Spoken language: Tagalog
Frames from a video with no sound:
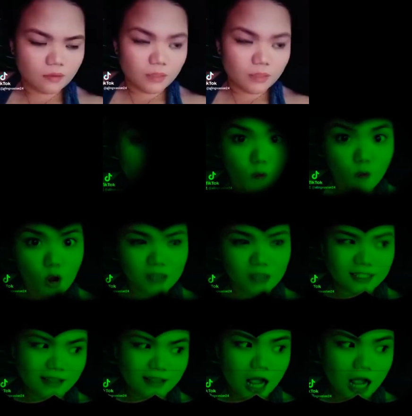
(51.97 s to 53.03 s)
Gamitin mo ang
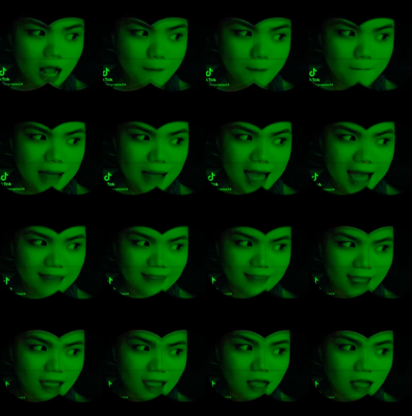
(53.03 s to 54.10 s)
salitang
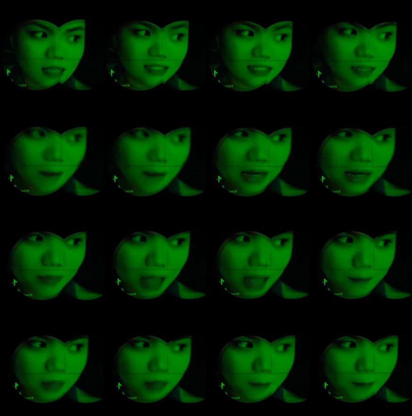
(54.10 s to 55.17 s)
kampante sa
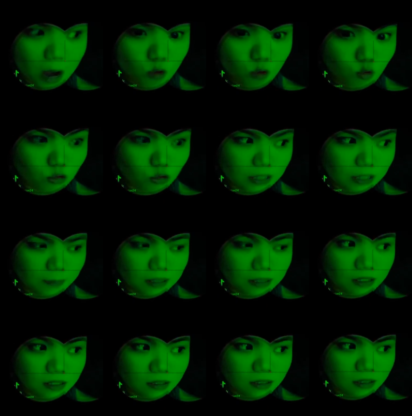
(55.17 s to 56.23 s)
padamdam na pangungusap.
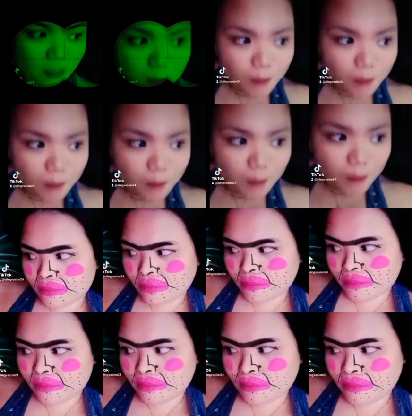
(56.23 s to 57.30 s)
Sabihin mo!
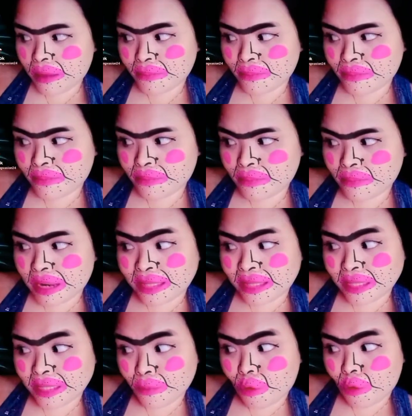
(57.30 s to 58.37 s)
Ma'am,
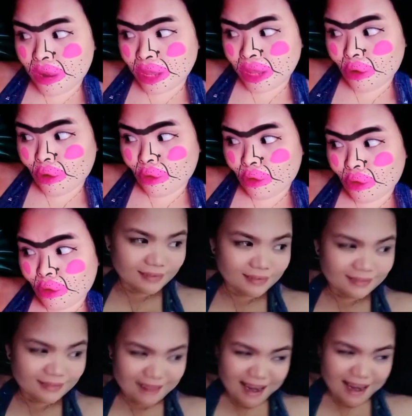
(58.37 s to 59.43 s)
maganda po kayo.
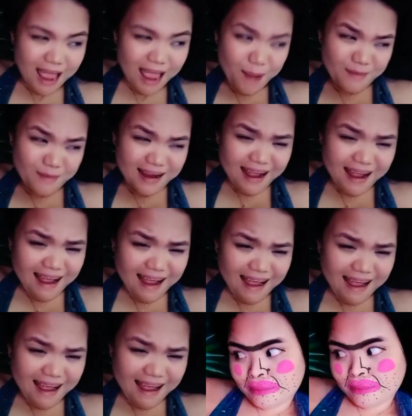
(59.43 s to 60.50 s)

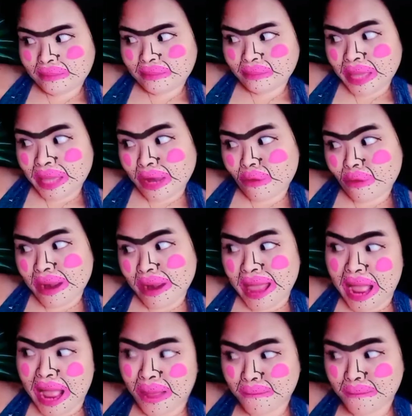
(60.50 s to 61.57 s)
Salamat! Pero
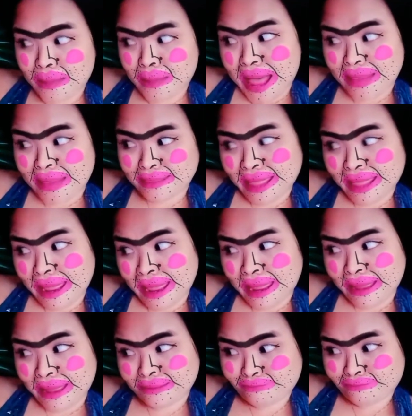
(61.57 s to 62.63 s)
wala kampante.